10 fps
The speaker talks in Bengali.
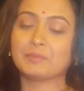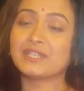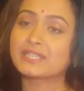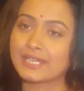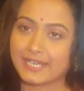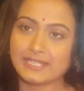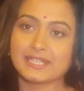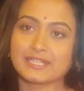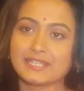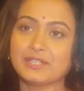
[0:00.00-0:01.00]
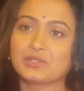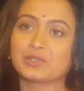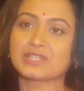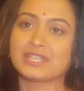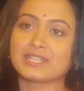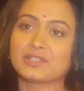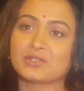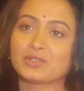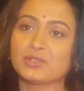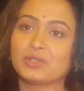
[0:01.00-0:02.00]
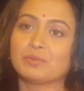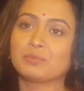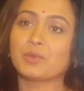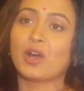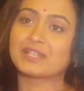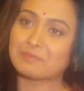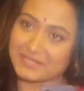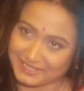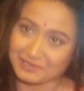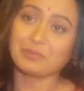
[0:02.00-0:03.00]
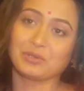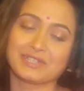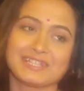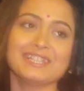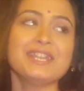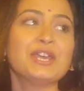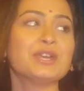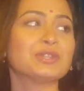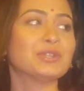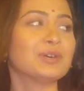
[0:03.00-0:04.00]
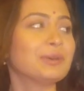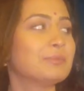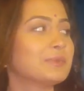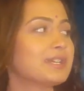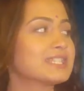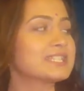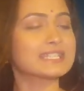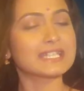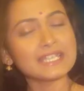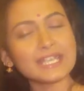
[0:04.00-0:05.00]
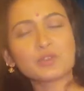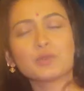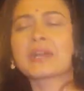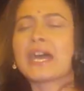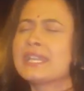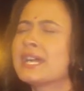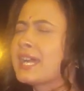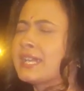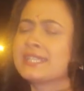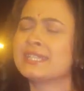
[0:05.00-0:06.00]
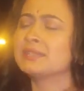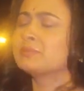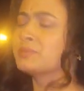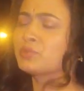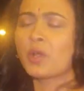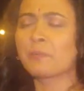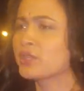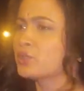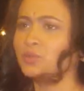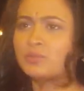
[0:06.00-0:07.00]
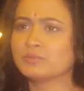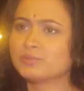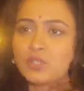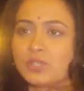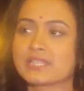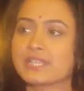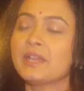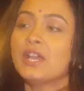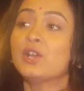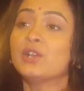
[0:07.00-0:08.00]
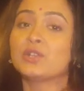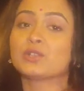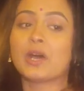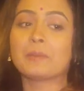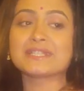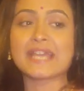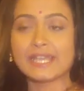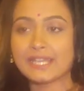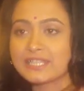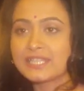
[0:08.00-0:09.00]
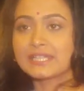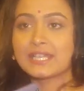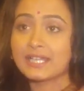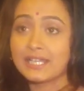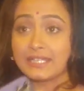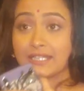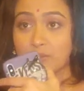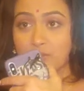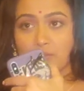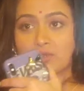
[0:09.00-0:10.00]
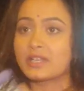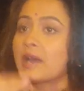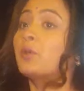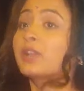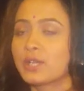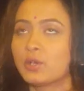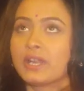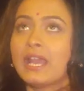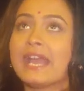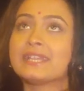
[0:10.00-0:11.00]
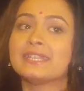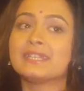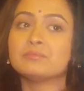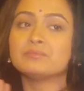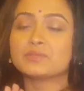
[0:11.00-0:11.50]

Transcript: বিষ খেয়ে নিয়েছে তো সেটার জন্য হসপিটালে ভর্তি তো সেটা নিয়ে খুব কান্নাকাটি সব কিছু চলছে তো আমি জানি না সেটা উতরাবো কী করে আই থিঙ্ক